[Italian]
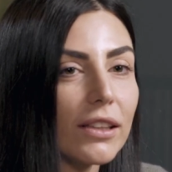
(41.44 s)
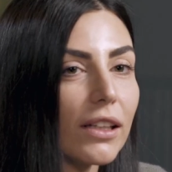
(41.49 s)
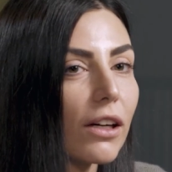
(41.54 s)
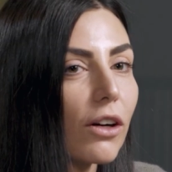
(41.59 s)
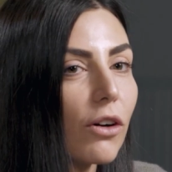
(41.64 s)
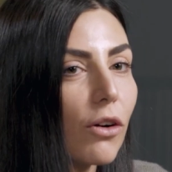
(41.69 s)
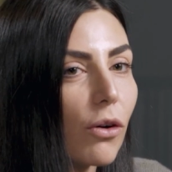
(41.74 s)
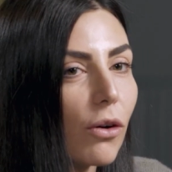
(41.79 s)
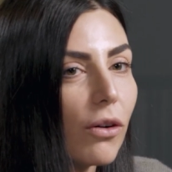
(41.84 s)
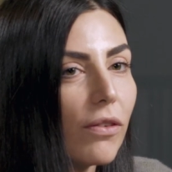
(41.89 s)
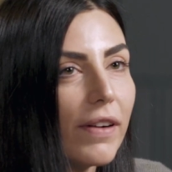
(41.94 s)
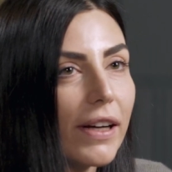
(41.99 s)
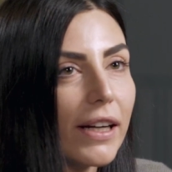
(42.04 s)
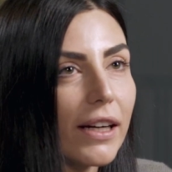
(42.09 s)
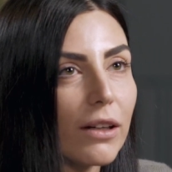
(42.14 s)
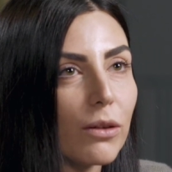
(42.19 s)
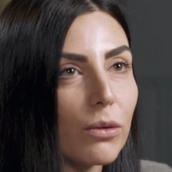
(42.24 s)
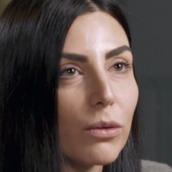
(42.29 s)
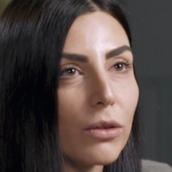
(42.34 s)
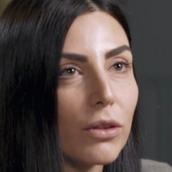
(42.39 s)
ad
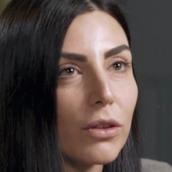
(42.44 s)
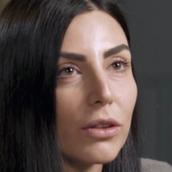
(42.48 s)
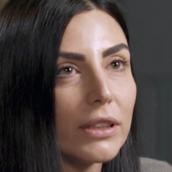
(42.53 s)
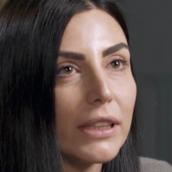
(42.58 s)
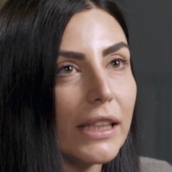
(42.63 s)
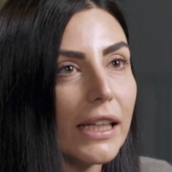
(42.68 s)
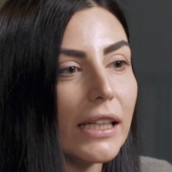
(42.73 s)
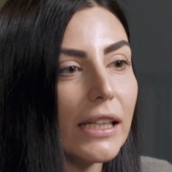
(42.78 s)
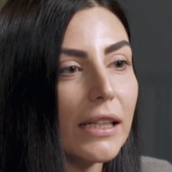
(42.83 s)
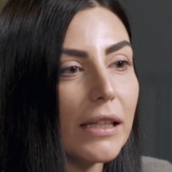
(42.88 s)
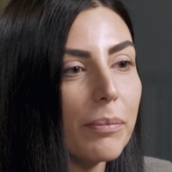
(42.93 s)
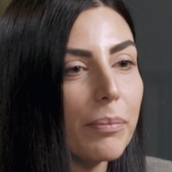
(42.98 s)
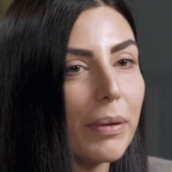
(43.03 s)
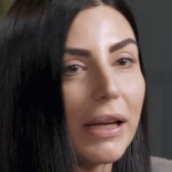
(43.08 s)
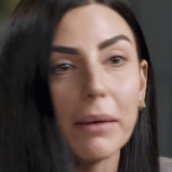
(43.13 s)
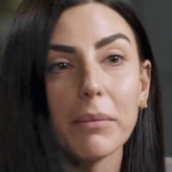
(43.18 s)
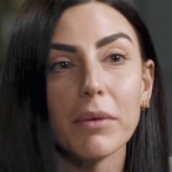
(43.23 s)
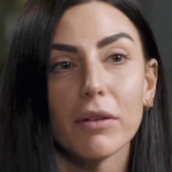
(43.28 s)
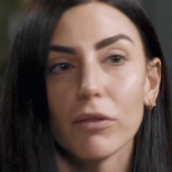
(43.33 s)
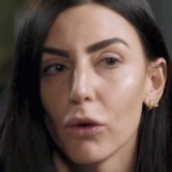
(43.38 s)
Uncover, uno dei
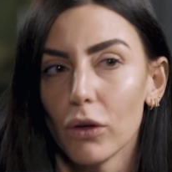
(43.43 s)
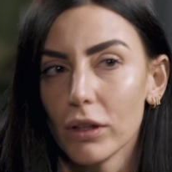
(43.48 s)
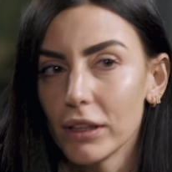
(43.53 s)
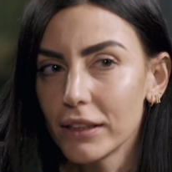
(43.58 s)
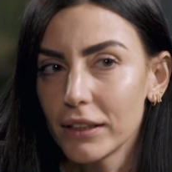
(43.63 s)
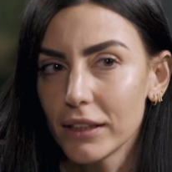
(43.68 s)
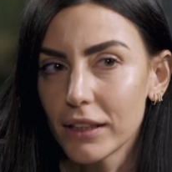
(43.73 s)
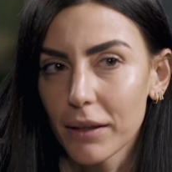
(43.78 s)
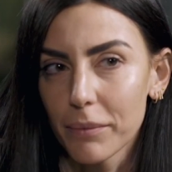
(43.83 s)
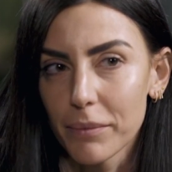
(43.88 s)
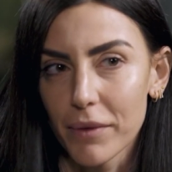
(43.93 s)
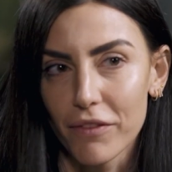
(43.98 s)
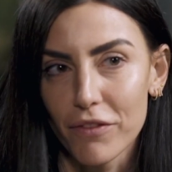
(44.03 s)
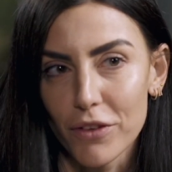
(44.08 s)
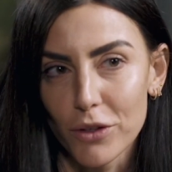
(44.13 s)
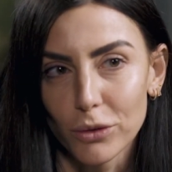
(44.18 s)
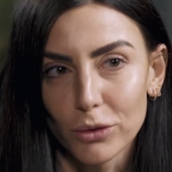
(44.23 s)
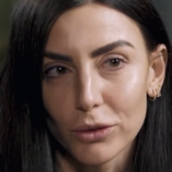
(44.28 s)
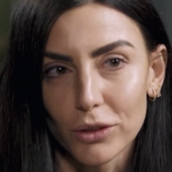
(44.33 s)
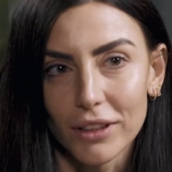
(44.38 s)
primi volti che mi è
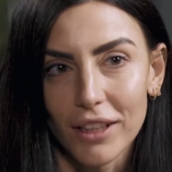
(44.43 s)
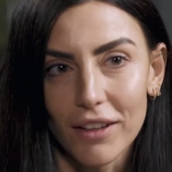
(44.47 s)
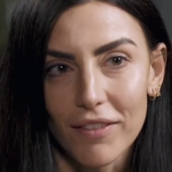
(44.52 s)
venuto